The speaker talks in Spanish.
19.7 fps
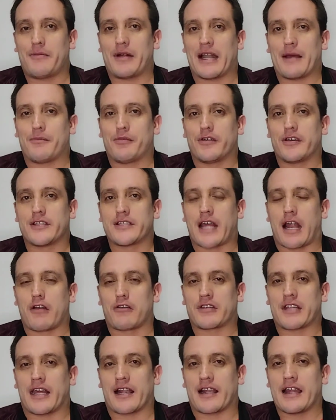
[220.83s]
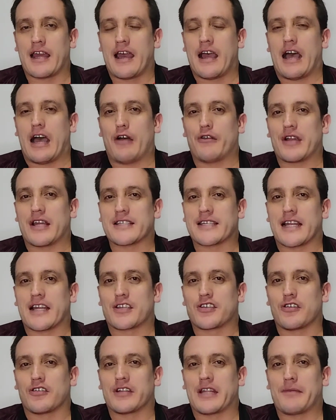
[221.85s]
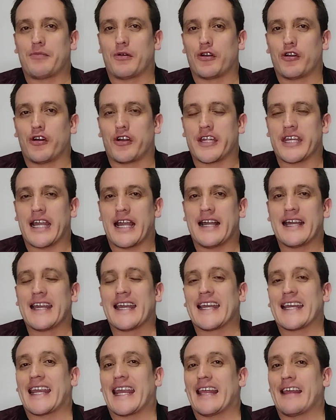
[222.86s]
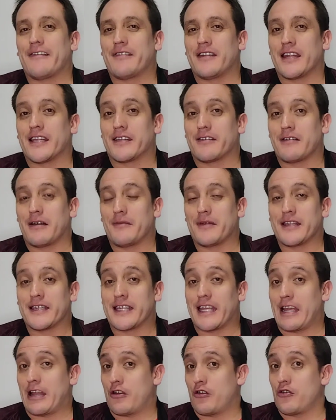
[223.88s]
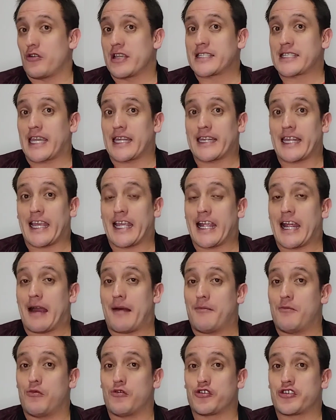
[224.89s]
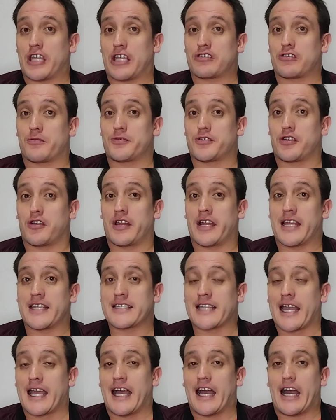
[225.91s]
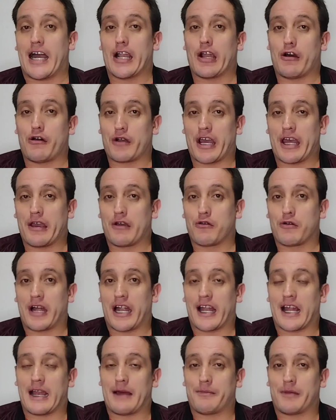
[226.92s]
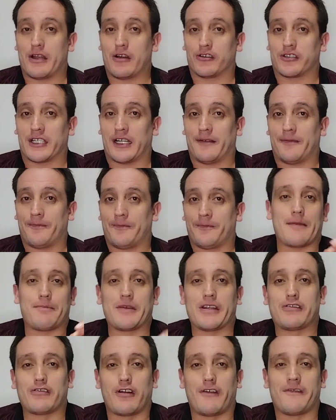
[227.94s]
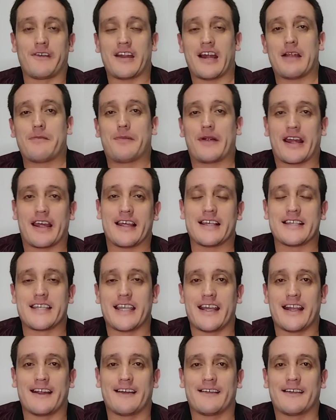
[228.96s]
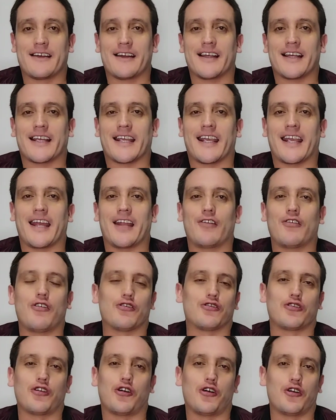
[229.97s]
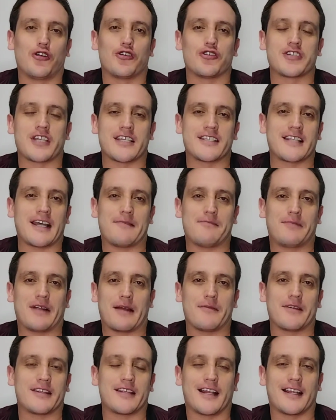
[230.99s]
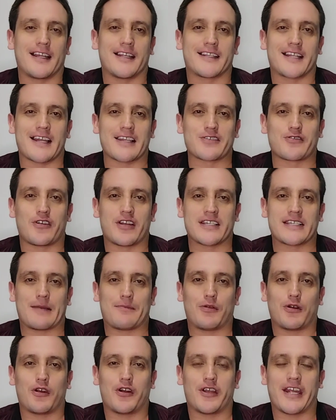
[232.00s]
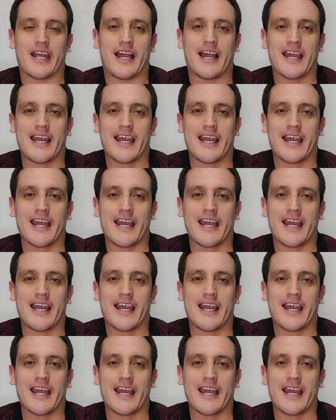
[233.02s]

para poder derrotar a una selección de Polonia que definitivamente no es que tenga muchas opciones a la hora de jugar a la pelota. Capítulo final para decir que no todos están para meterle tres goles a Polonia